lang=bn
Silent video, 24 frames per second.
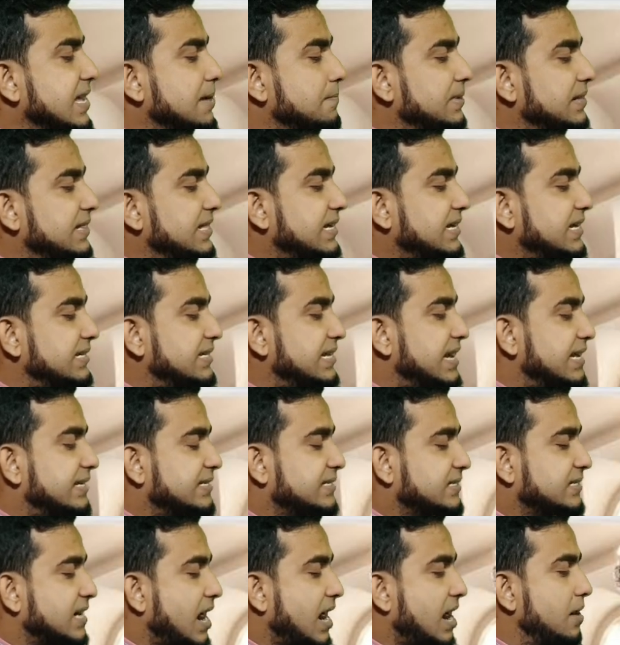আমরা দেখি যে
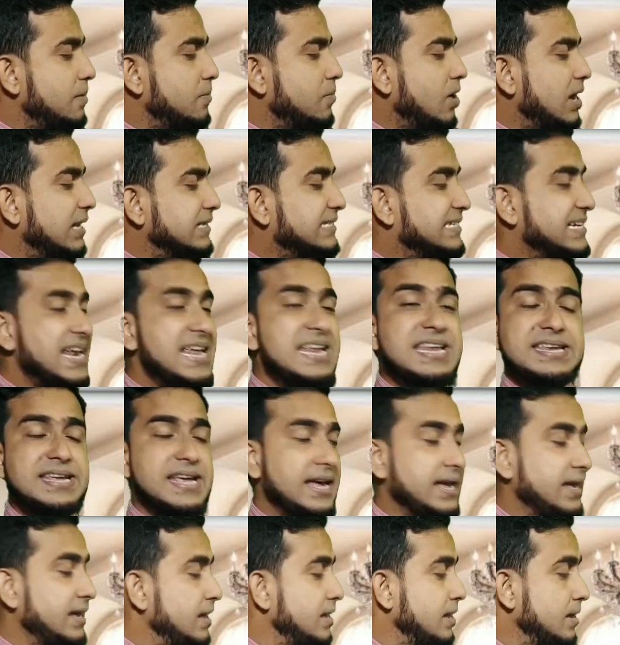স্টার ওয়াজ
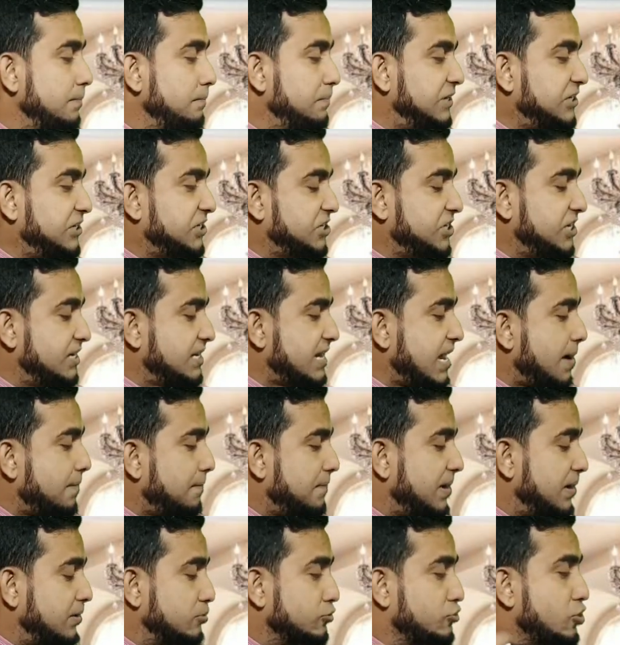রেঞ্জিং বৃষ্টিটা
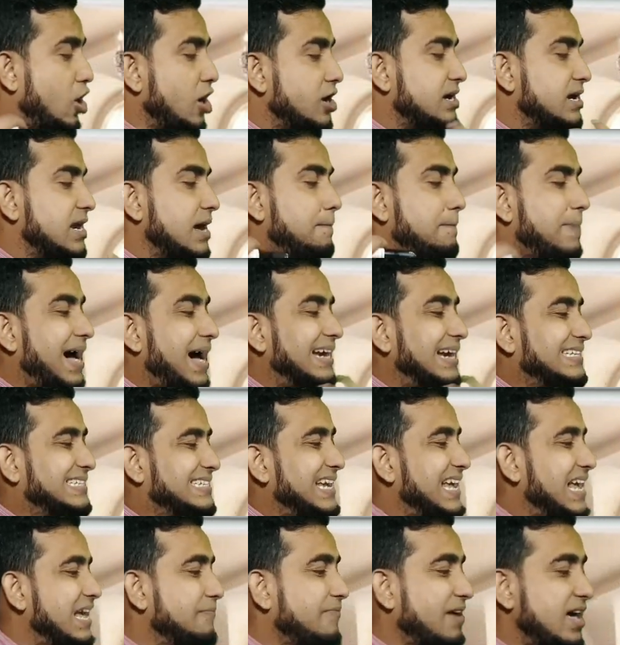ঝড়টা
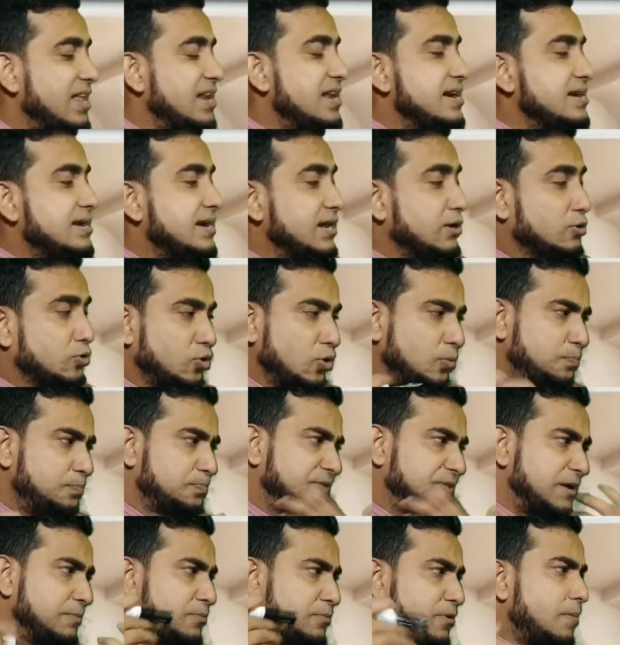বাড়ছে ভায়োলেন্টলি খুব
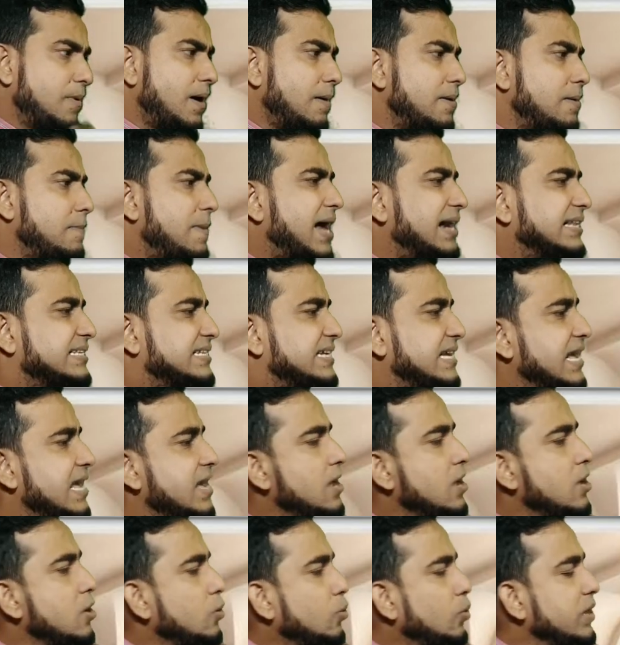তীব্রভাবে বাড়ছে
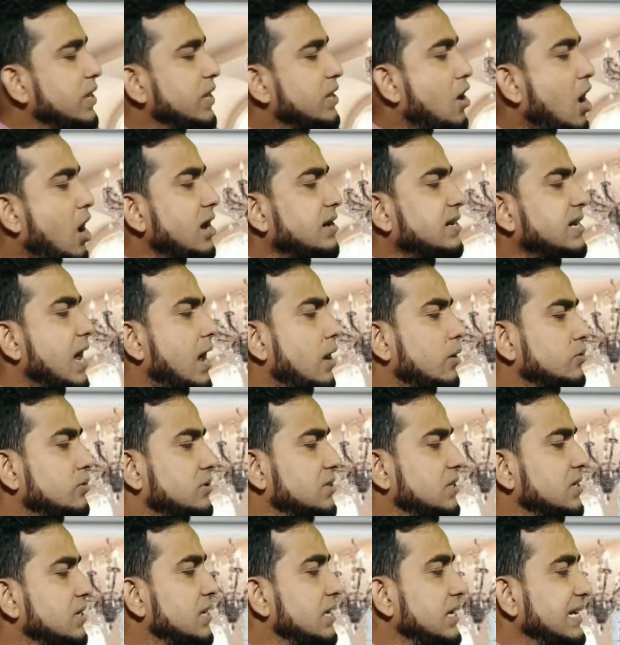উই গট আউট
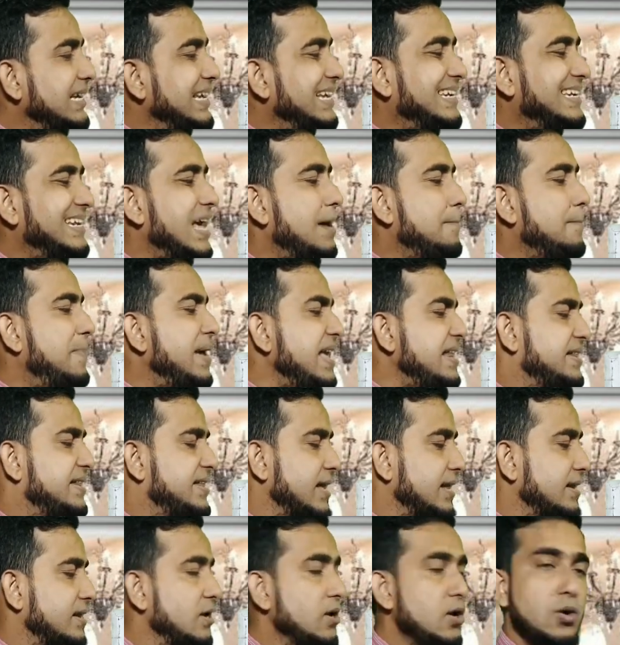ইট
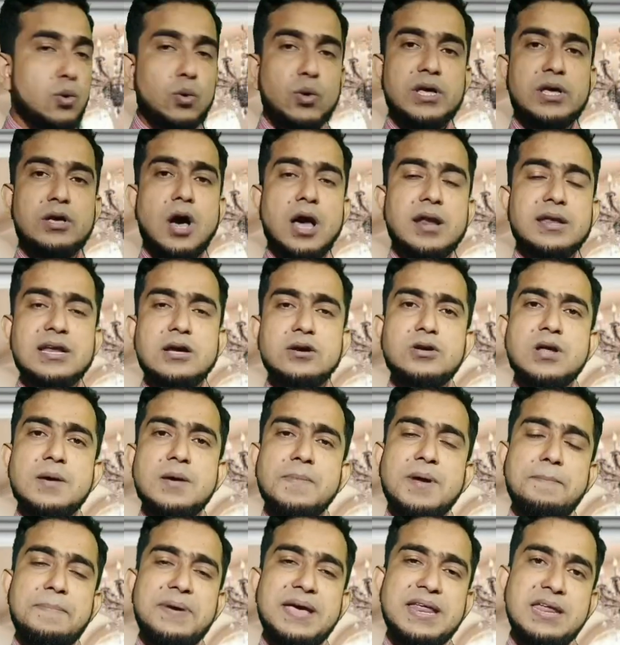অ্যাবেইটেড উই গট আউট
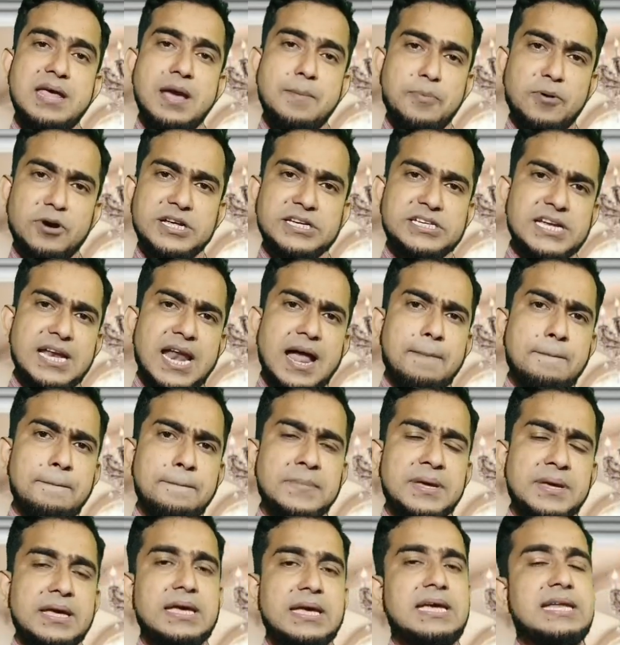আমরা বেরিয়ে পড়েছিলাম
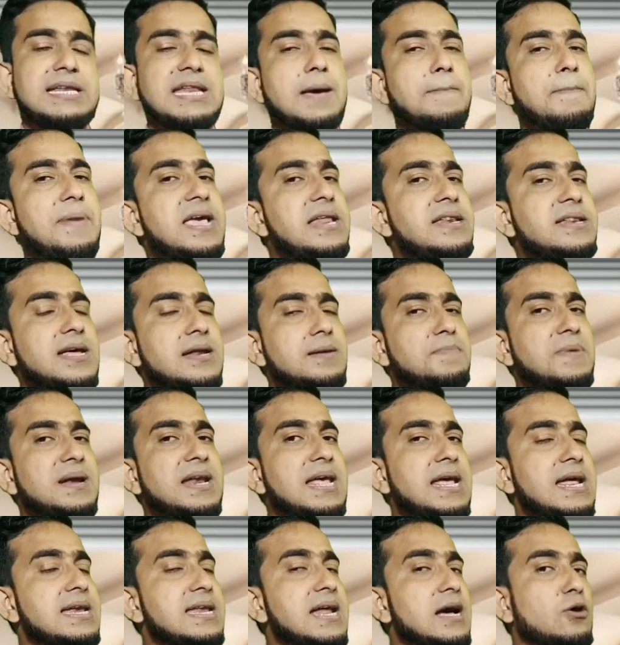ইট অ্যাবেইটেড মানে
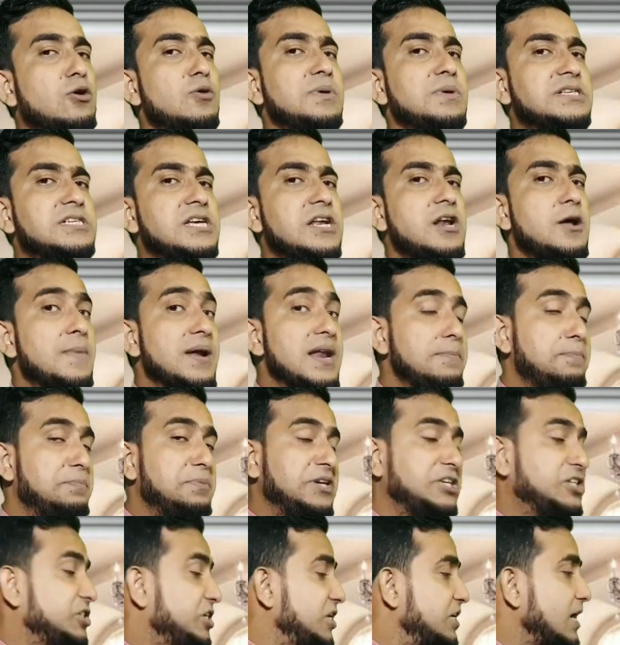এটা কমেছিল মানে
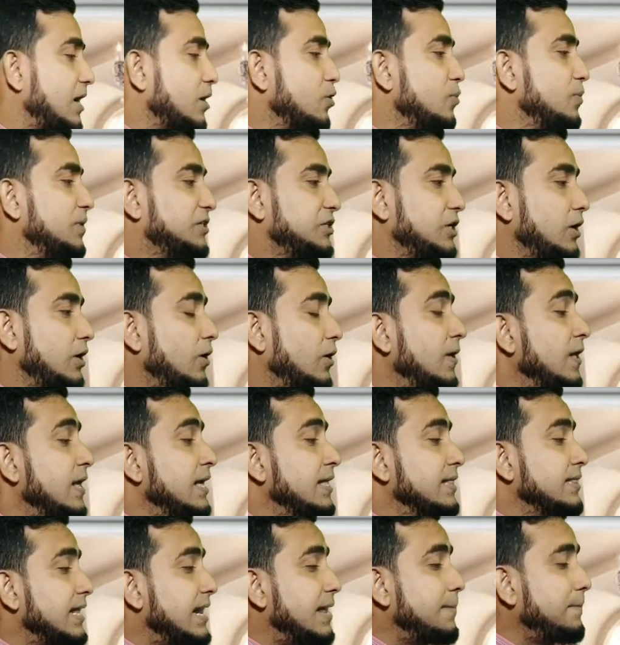বৃষ্টিটা কমেছিল
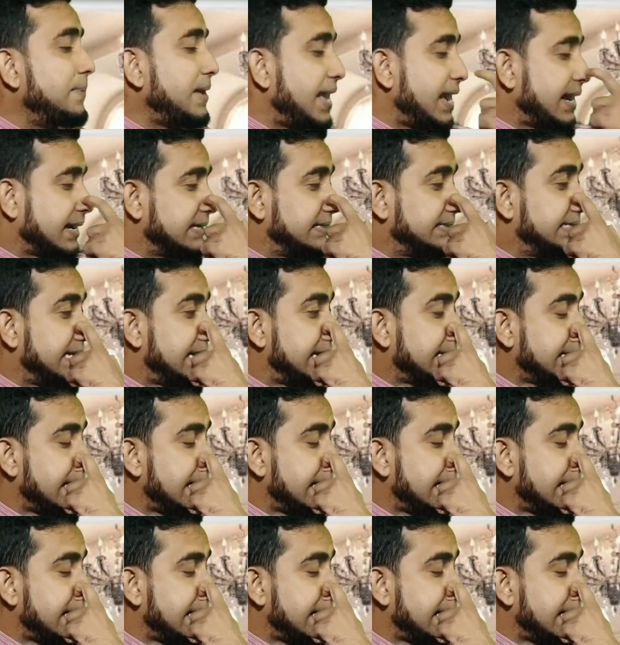তাহলে এক যে